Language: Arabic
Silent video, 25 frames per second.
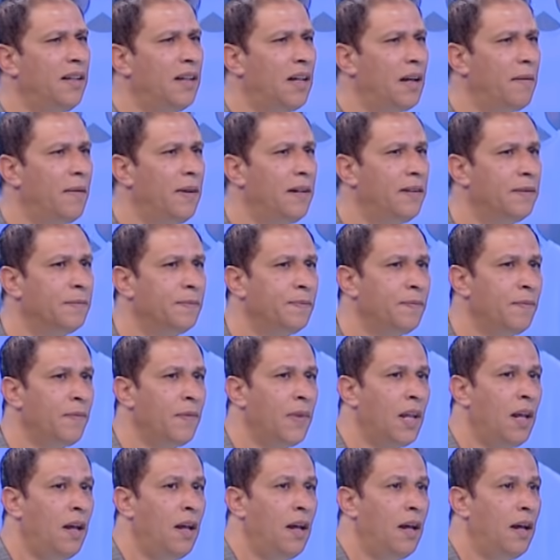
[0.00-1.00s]
كمان
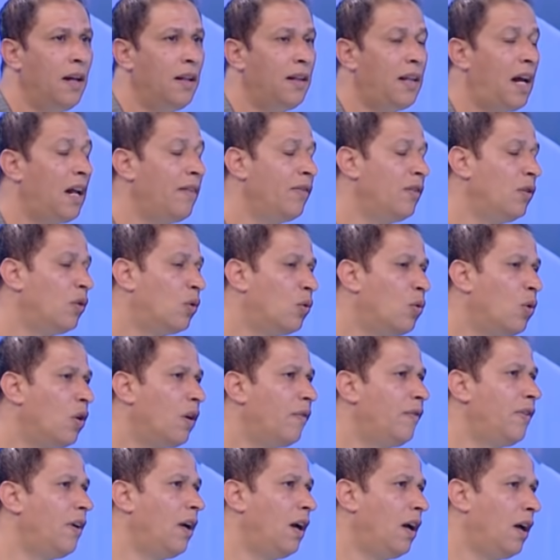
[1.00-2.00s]
انت عارف ان
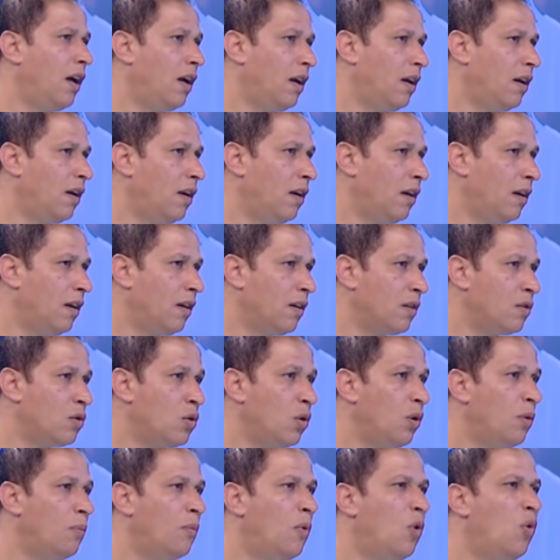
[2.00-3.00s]
الكوره فيها
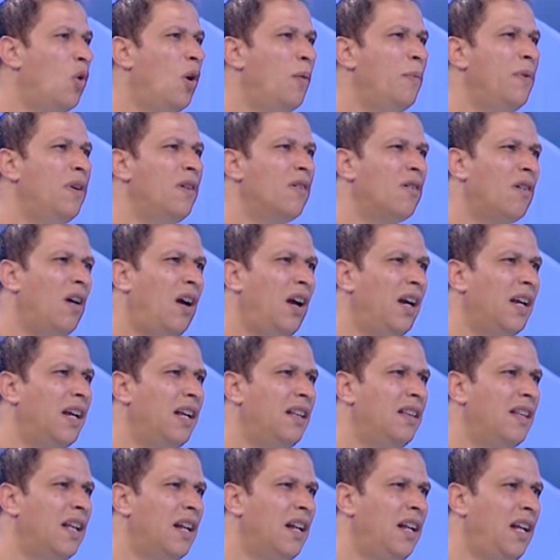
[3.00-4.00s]
ظلم هو بيراعي
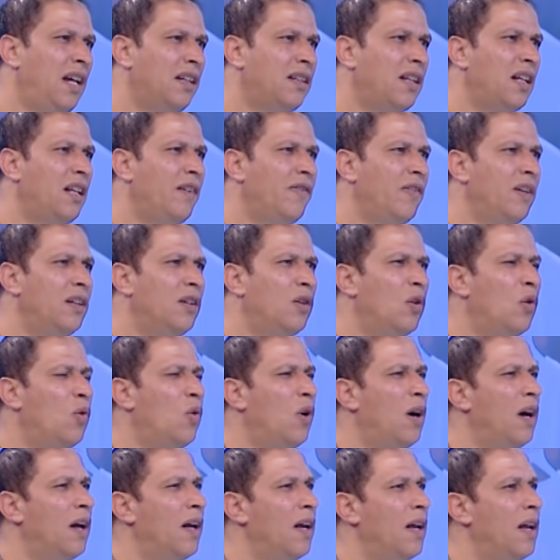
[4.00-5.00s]
جدا الحته دي في ان
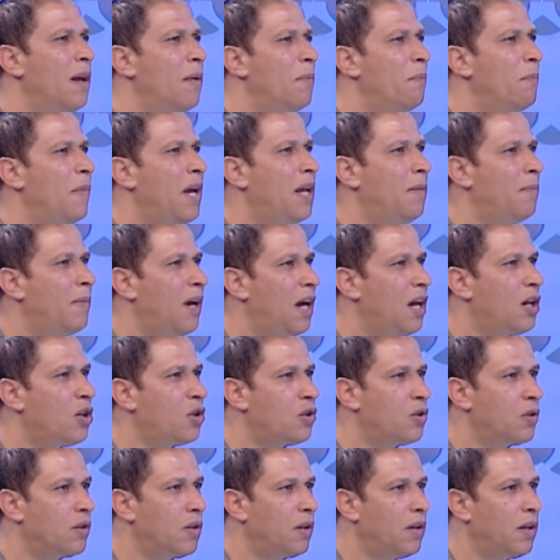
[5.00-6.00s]
هو ما
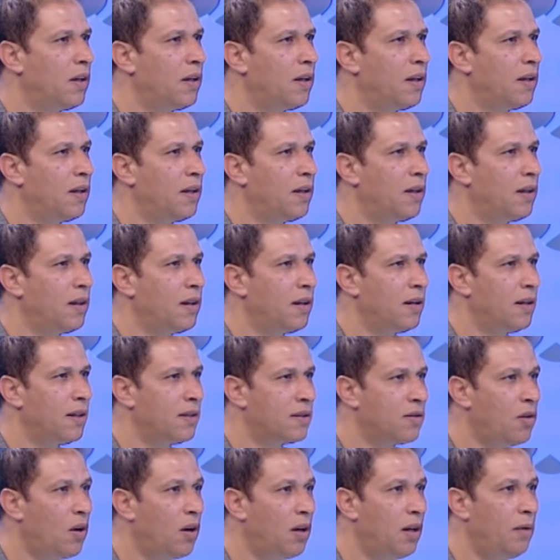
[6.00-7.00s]
يبقاش
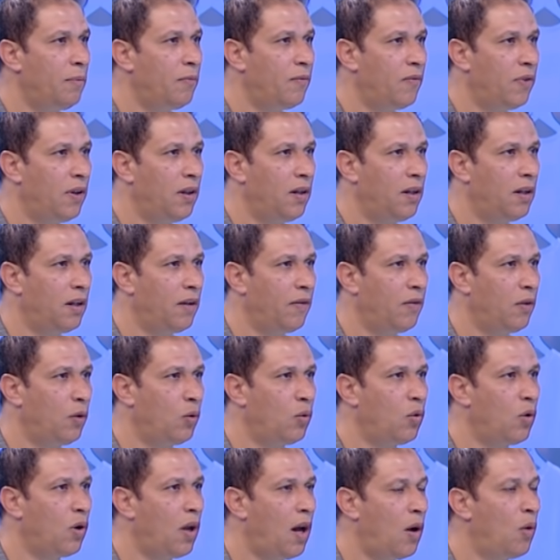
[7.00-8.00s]
ظالم في في
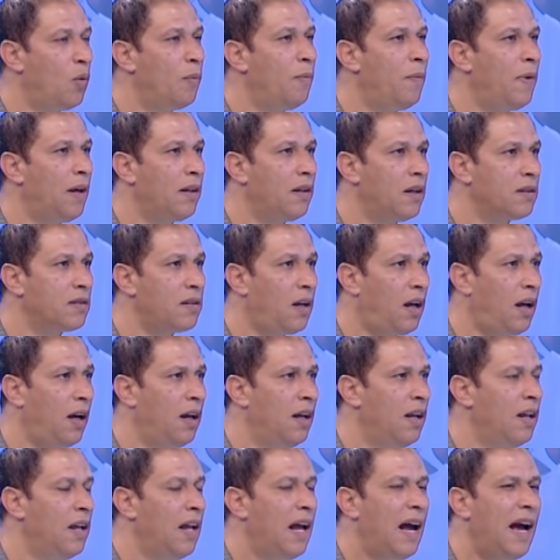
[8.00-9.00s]
الكوره او بمعنى اصح
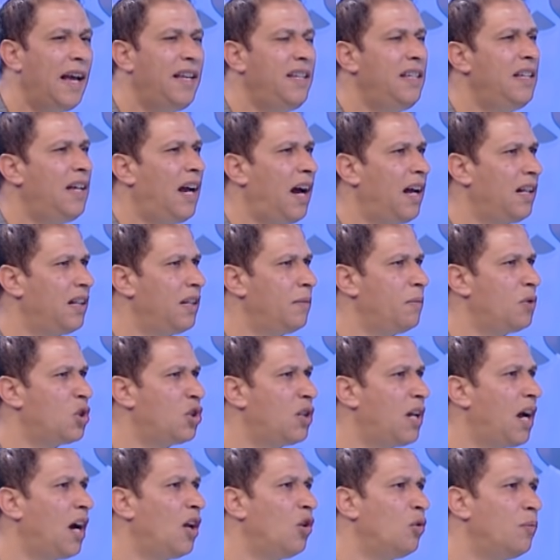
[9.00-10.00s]
اي حد
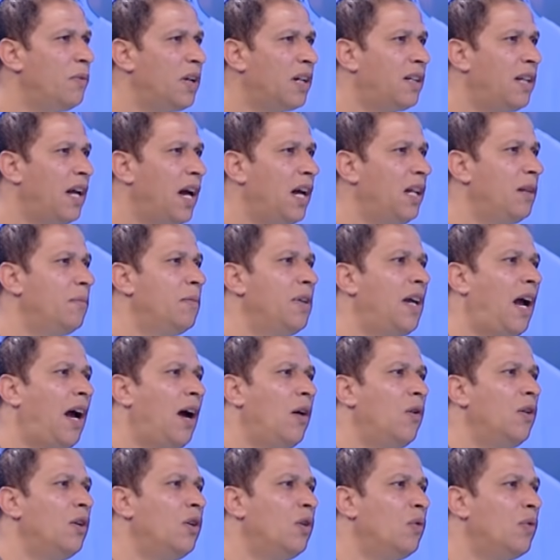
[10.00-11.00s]
بيشتغل وبيجتهد
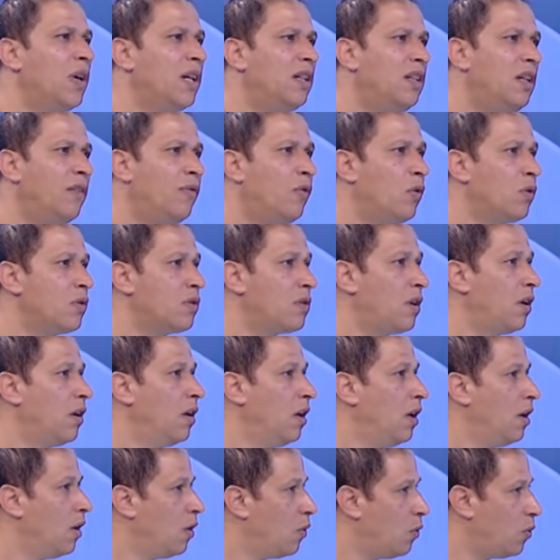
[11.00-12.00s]
بيحاول ان هو يديه فرصه
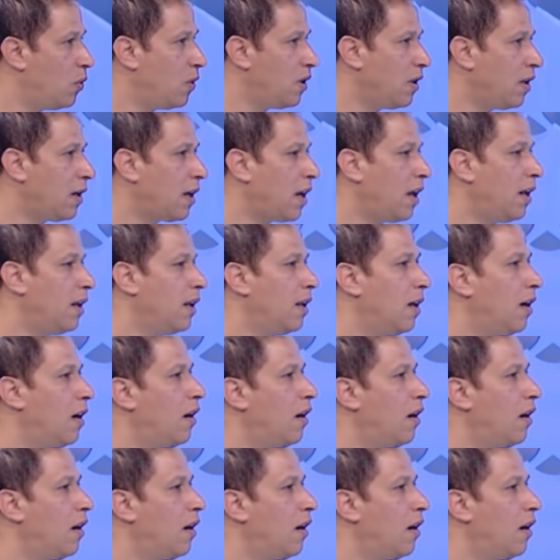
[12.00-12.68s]
ويحاول ان هو